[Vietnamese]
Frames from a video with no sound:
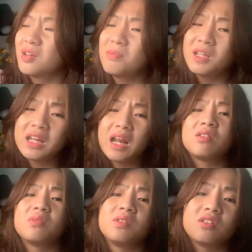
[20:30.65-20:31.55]
biết thế nào
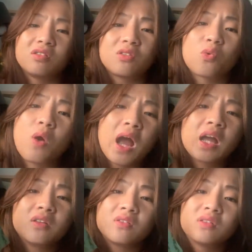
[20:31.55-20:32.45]
được bây giờ nó quá
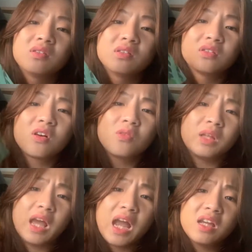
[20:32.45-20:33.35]
hay rồi nó không
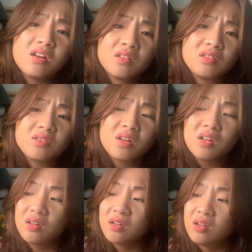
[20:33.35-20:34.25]
thể hay hơn được nữa ấy
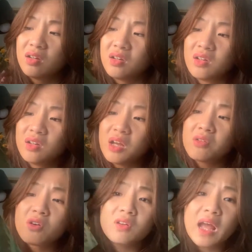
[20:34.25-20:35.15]

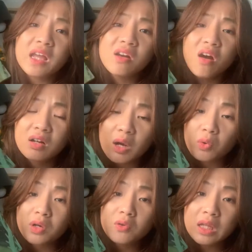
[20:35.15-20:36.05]
em nó còn hay hơn cả
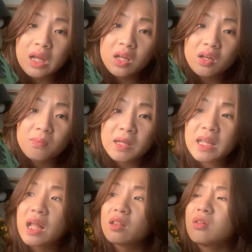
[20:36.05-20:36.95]
cuốn đầu tiên ý mình
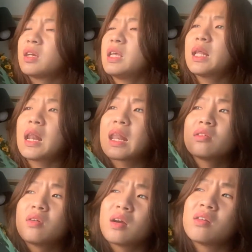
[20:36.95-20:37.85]
đã từng nghĩ rằng là
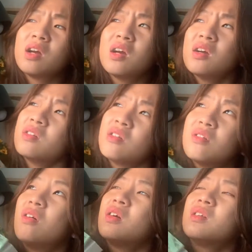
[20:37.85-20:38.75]
thường
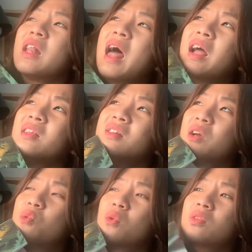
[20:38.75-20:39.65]
thường là những
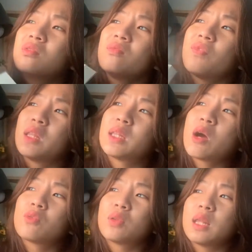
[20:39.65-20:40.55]
cái cuốn về
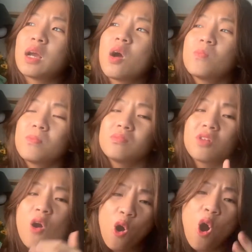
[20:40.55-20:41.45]
sau nó sẽ không
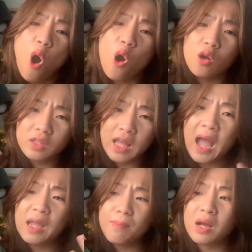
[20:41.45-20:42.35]
có khó có thể
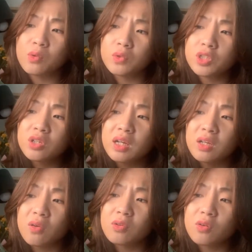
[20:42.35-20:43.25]
hay bằng cuốn trước ấy
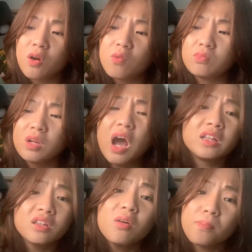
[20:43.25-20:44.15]
nó nó không
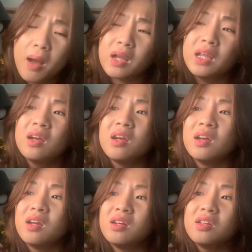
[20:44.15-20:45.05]
ấn tượng bằng ấy
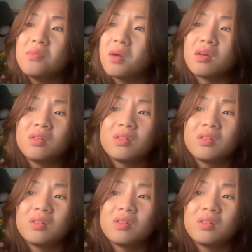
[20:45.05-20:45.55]
nhưng mà